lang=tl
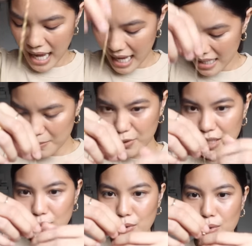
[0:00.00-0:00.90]
Ah, alam ko
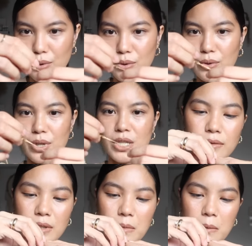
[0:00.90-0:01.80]
na to.
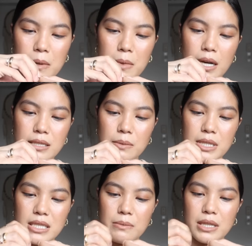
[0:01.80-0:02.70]
O, diba, may mga
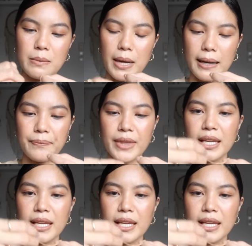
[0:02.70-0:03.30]
sabit-sabit pa.